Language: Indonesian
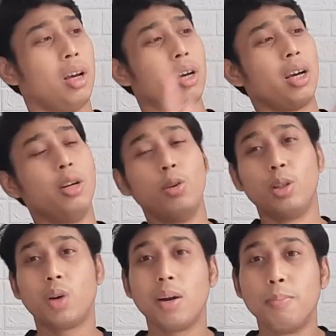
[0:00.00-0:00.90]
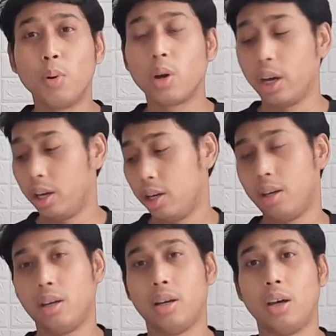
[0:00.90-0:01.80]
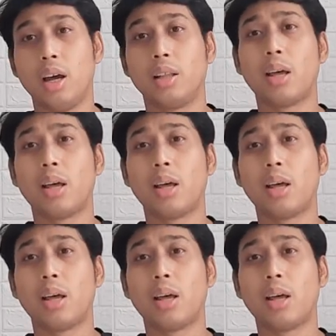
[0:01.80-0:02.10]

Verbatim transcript: kendur itu kan empuk ya. Nah,